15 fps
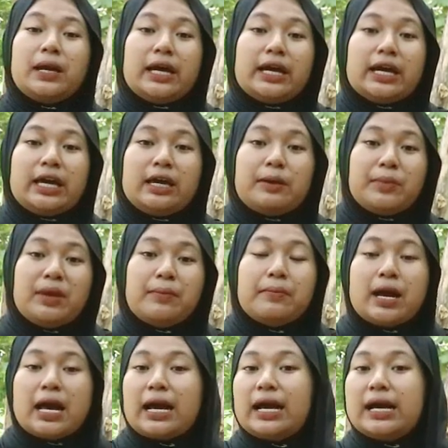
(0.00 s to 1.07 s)
Black Army
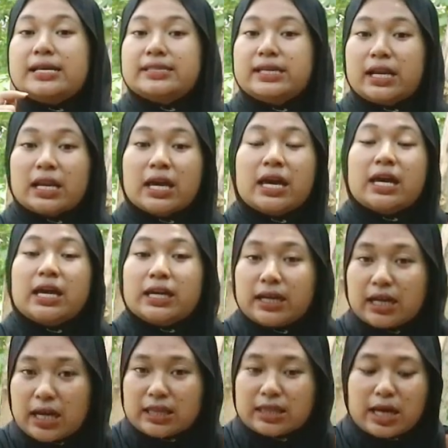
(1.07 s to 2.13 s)
Magazine
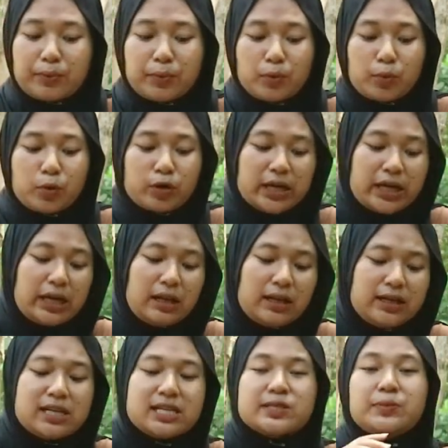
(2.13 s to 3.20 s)
dengan tabung
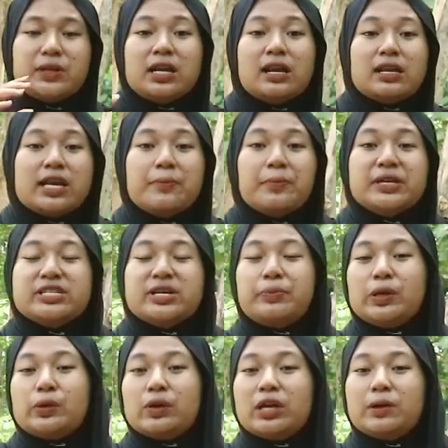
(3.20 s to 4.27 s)
monel ini sebenarnya PCP
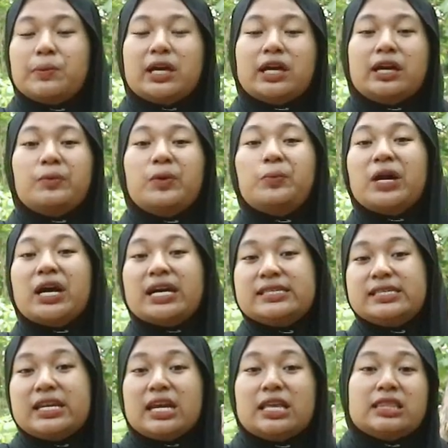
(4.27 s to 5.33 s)
Ruger Black Army
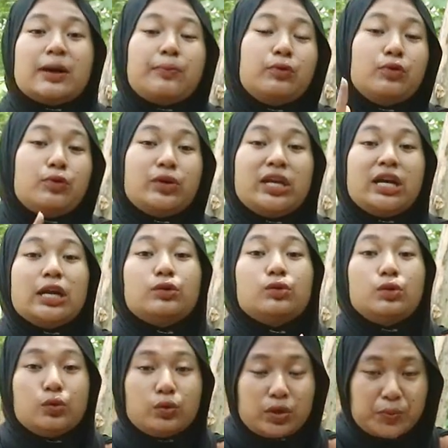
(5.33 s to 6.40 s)
Magazine yang tabung kuningan
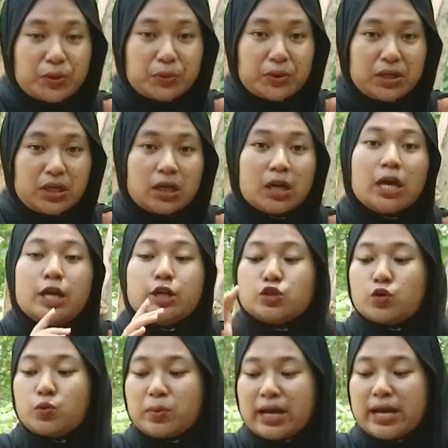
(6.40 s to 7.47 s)
dulu teman-teman
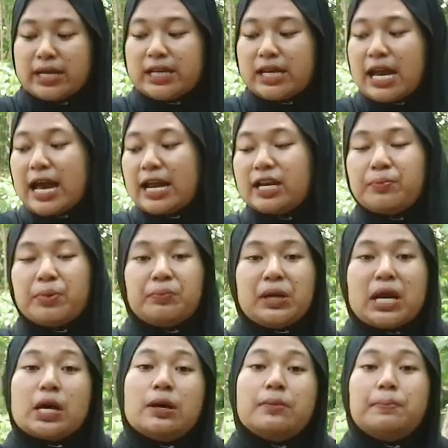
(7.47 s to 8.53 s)
cuma dia ada
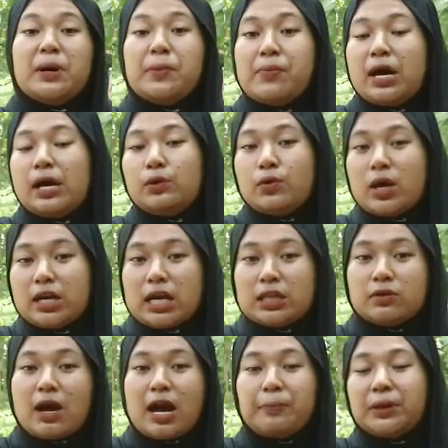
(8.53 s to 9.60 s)
pembaruan
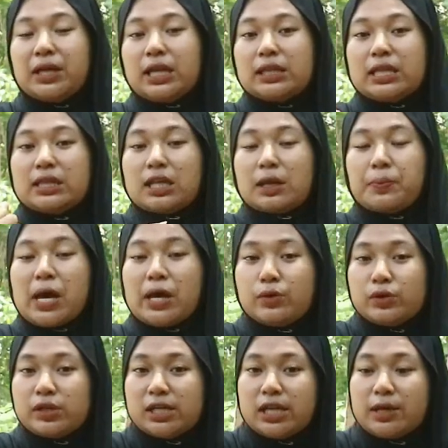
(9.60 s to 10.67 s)
atau upgradean
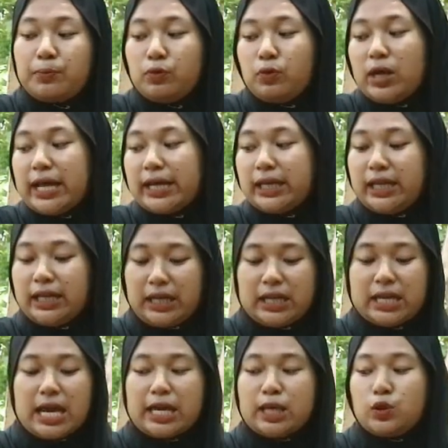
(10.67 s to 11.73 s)
terbaru di bulan
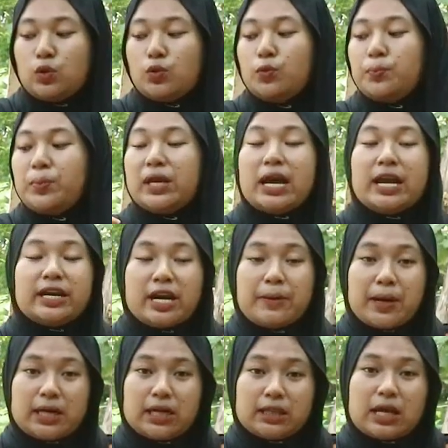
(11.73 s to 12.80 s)
ini yaitu
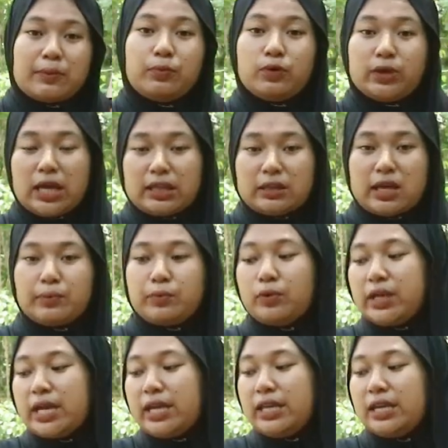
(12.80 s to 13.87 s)
berada pada tabungnya
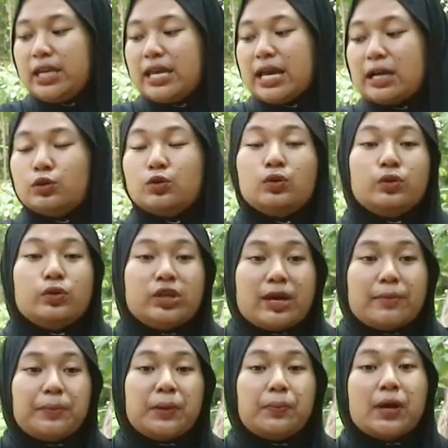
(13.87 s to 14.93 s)
tabungnya ini yang
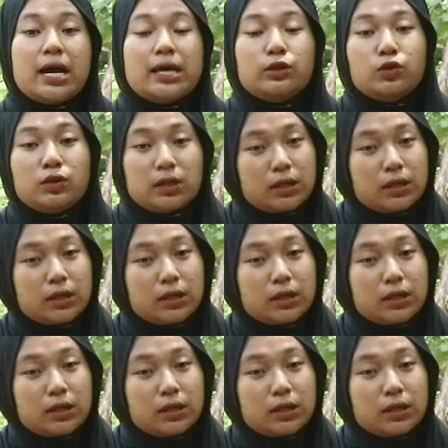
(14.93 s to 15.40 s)
dulunya berbahan